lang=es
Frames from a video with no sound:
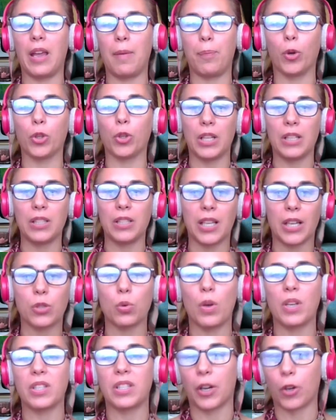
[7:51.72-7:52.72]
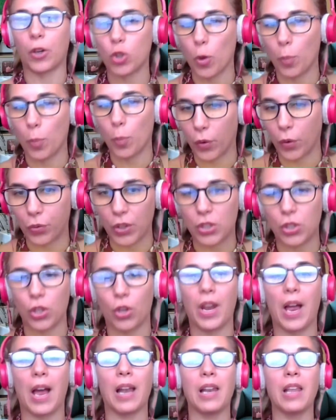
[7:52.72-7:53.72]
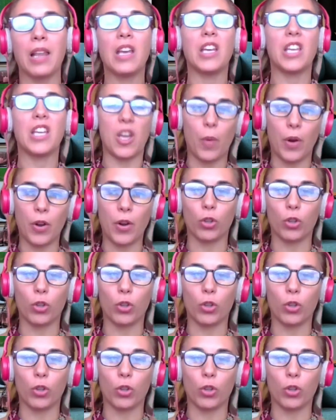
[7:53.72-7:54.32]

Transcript: eh, potenciar su desarrollo profesional. Y